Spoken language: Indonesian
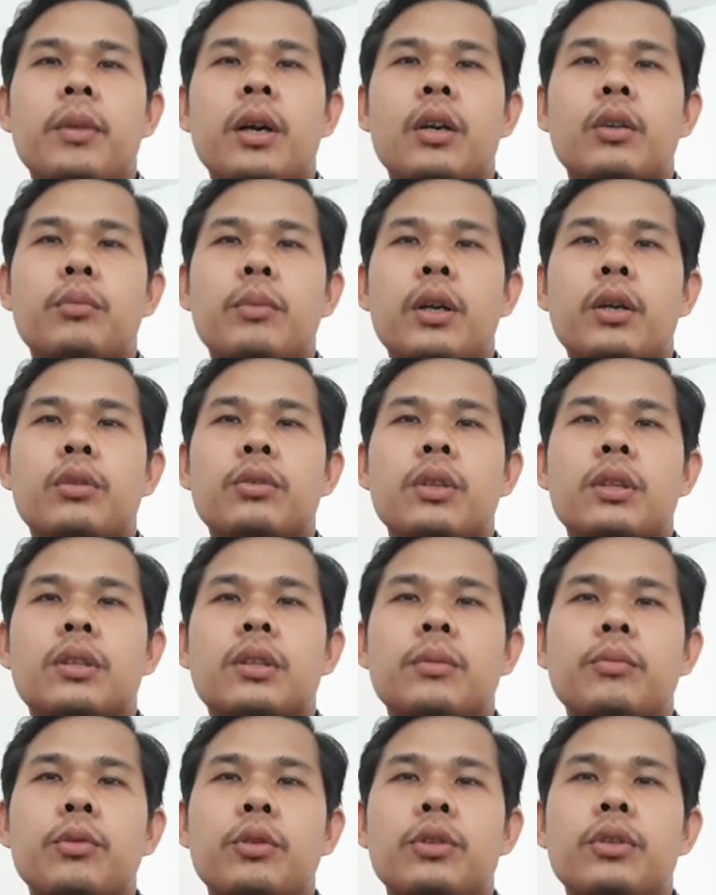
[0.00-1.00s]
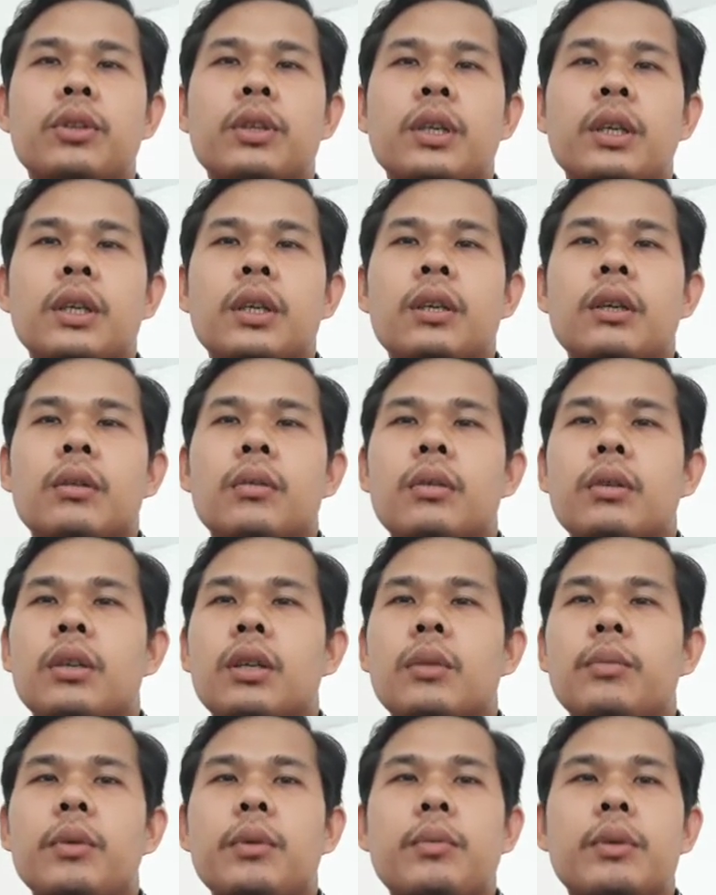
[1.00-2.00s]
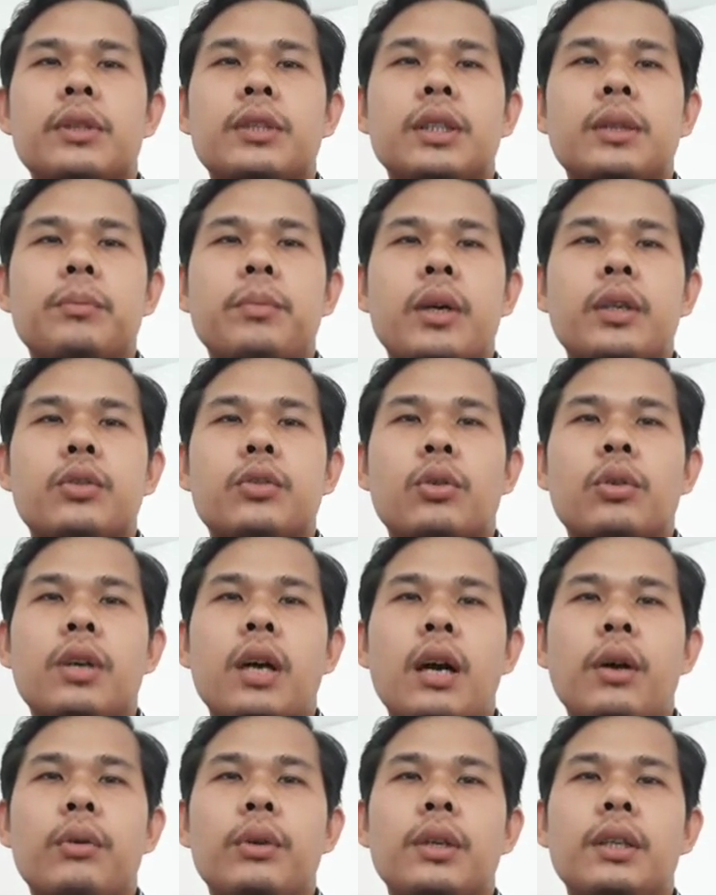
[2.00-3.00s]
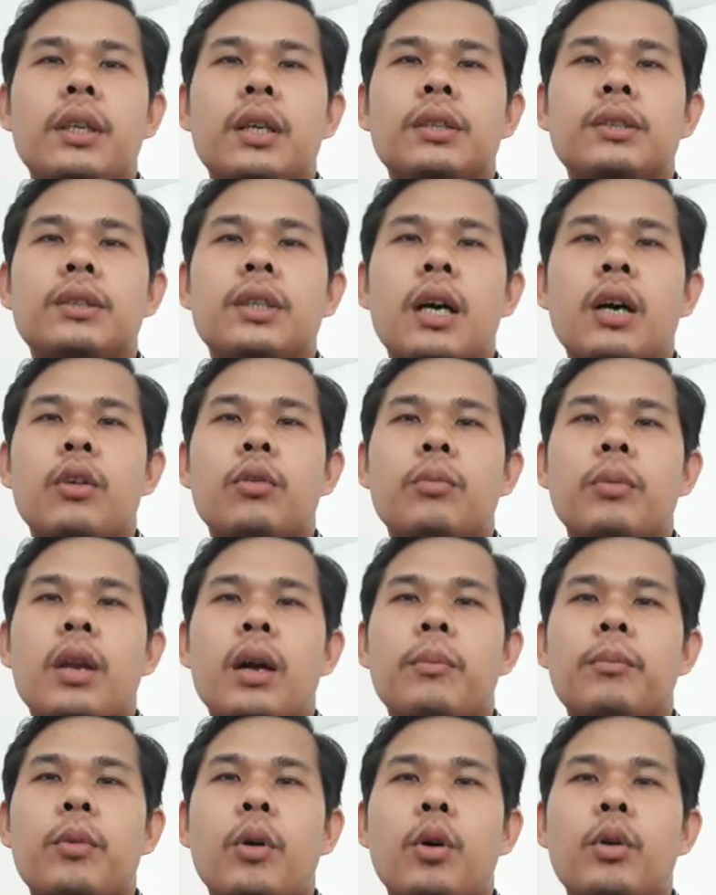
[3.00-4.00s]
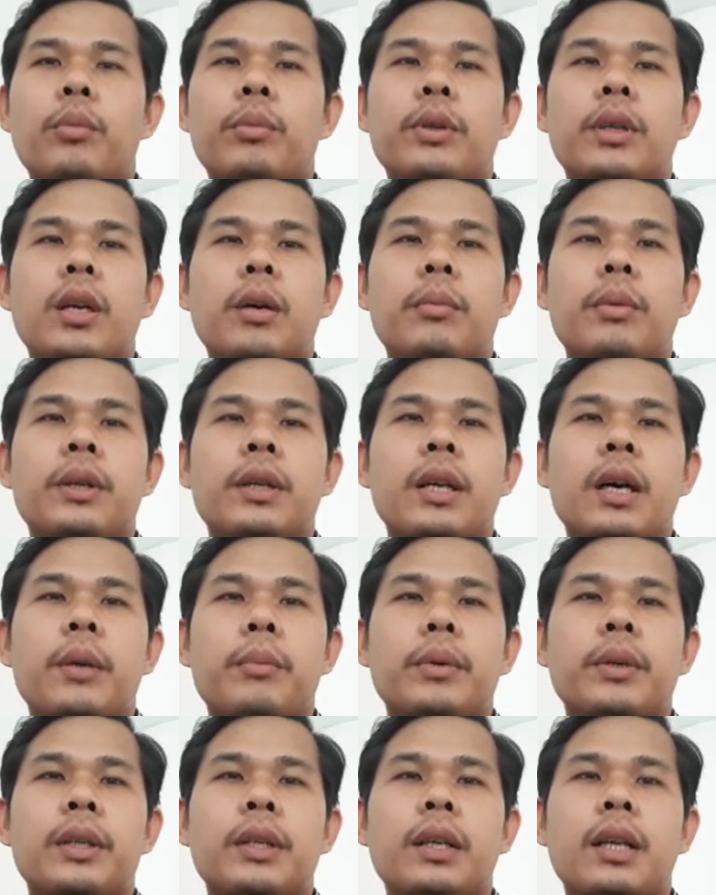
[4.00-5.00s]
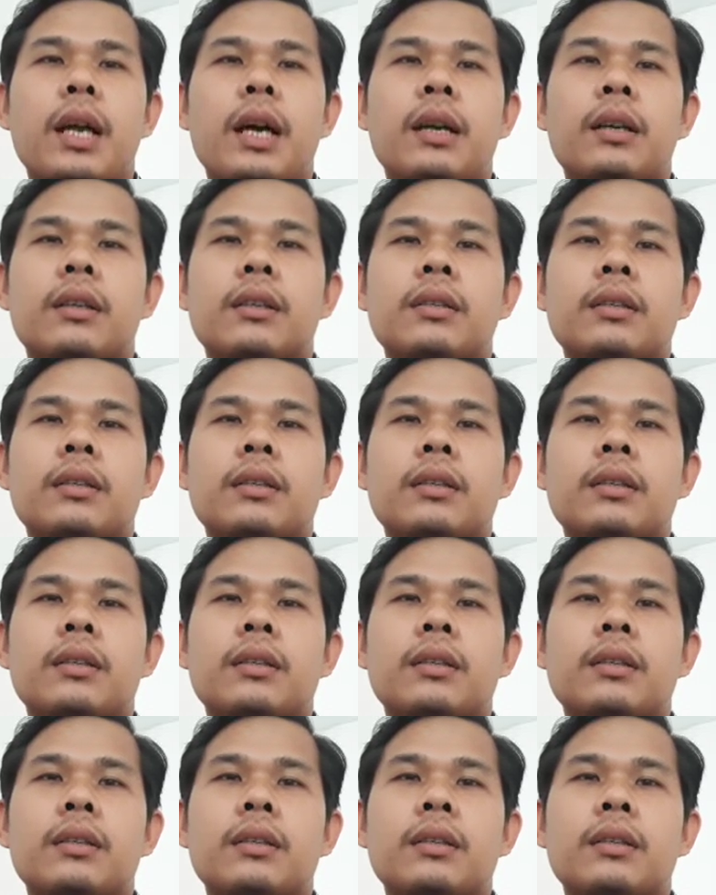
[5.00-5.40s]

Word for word: Makhluk-makhluk tersebut lebih bersifat surgawi dan jauh melampaui benda-benda penerang